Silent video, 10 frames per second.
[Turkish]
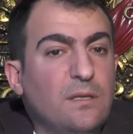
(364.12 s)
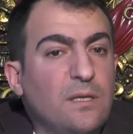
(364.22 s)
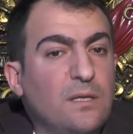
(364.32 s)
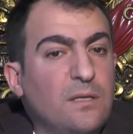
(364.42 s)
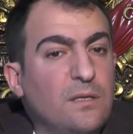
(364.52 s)

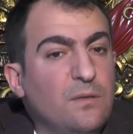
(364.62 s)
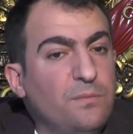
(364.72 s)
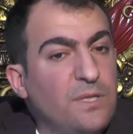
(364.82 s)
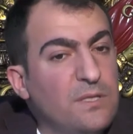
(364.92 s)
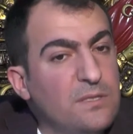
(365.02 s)
e,
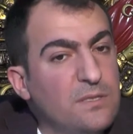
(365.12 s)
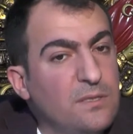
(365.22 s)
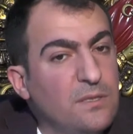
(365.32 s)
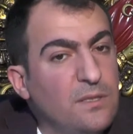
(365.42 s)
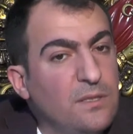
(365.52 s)
biraz
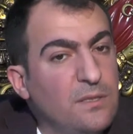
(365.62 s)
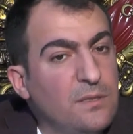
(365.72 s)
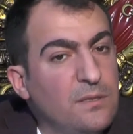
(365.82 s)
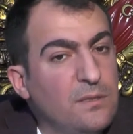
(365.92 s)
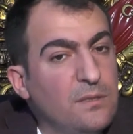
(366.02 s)
e,
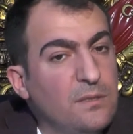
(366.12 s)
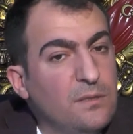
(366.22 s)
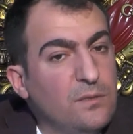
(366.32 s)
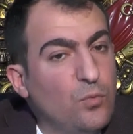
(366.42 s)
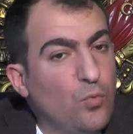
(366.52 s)

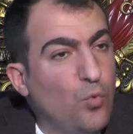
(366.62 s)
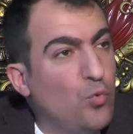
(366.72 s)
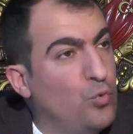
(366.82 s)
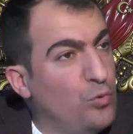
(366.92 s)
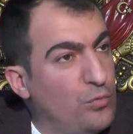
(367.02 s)

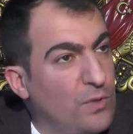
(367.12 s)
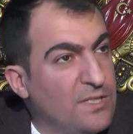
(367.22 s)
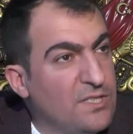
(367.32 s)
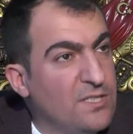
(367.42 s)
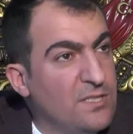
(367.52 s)
okul
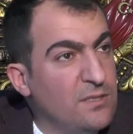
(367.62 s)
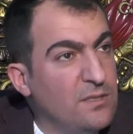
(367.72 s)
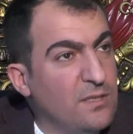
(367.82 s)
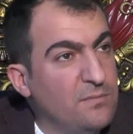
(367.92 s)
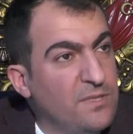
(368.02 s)

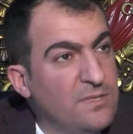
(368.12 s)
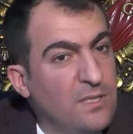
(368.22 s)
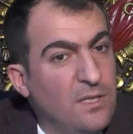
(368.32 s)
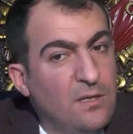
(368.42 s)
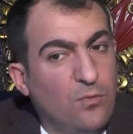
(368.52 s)
açısından
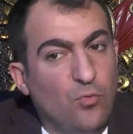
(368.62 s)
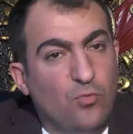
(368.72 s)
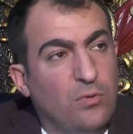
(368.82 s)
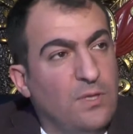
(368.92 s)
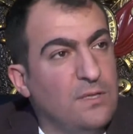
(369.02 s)
mesela
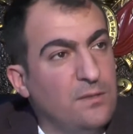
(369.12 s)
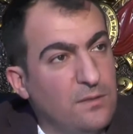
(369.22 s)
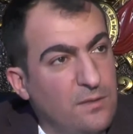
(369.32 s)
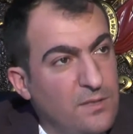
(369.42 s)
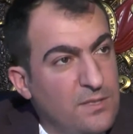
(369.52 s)
okullar
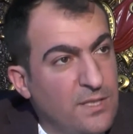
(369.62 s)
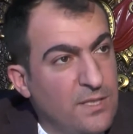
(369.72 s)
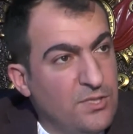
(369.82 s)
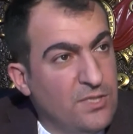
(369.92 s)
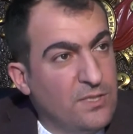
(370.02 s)

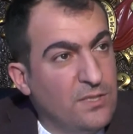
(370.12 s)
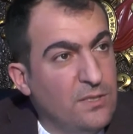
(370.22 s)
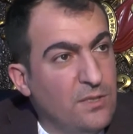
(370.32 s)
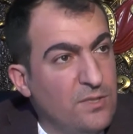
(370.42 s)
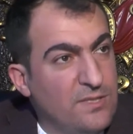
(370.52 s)
liseye çıktı.
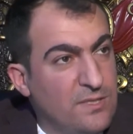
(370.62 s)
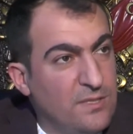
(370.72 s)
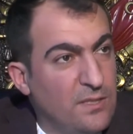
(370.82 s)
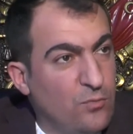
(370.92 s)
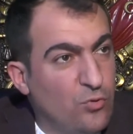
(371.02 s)
E,
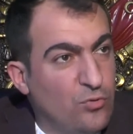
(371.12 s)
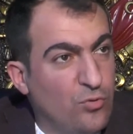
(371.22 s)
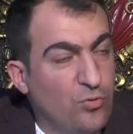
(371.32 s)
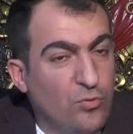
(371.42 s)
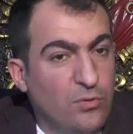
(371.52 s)
eskiden
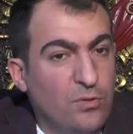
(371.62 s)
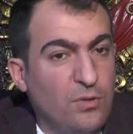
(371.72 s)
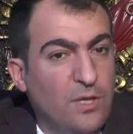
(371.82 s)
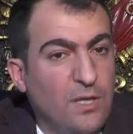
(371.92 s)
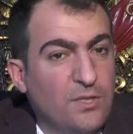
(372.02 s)

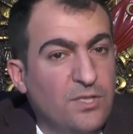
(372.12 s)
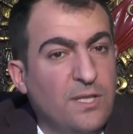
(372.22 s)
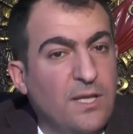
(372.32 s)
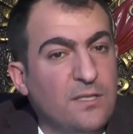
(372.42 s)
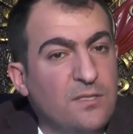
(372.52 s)
ortaokuldu. Şimdi
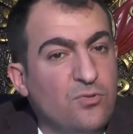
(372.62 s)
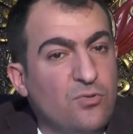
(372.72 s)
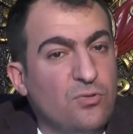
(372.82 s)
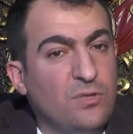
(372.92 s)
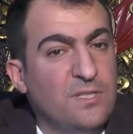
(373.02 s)
herkes
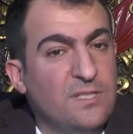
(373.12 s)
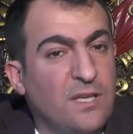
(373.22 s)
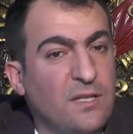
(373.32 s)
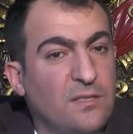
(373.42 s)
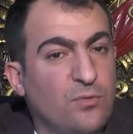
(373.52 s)
çocuğunu
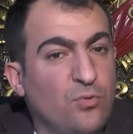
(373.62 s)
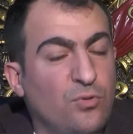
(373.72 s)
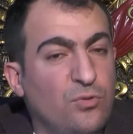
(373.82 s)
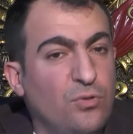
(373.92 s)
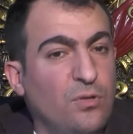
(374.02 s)
liseye kadar
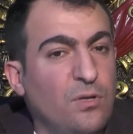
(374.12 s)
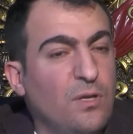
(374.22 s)
okutuyor.